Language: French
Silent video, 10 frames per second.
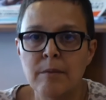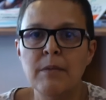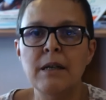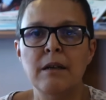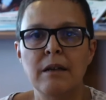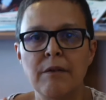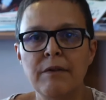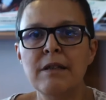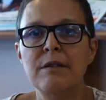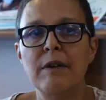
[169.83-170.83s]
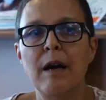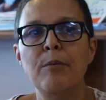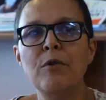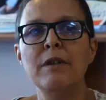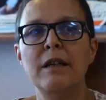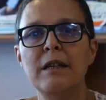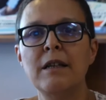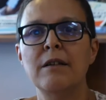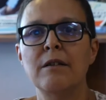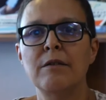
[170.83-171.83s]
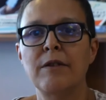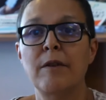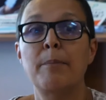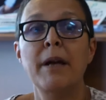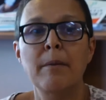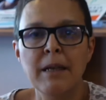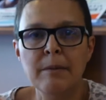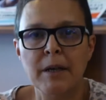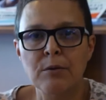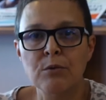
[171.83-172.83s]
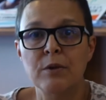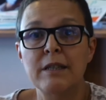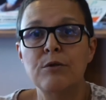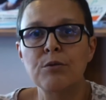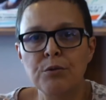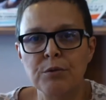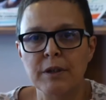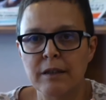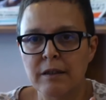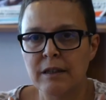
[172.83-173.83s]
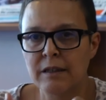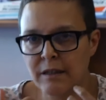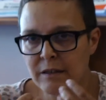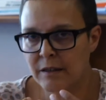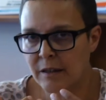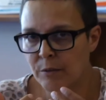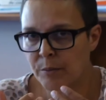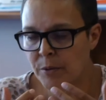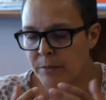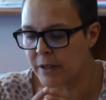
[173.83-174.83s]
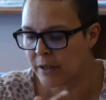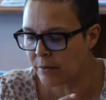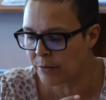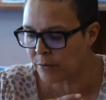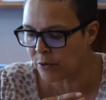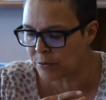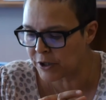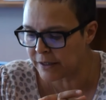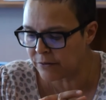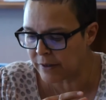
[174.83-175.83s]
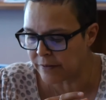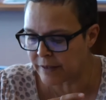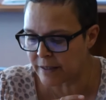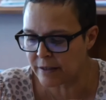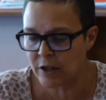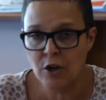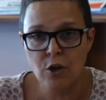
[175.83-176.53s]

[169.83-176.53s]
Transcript: Mais la FEST va apprendre à euh, va permettre, pardon, de les structurer. Ça, c'était le premier, euh, premier objectif de la FEST.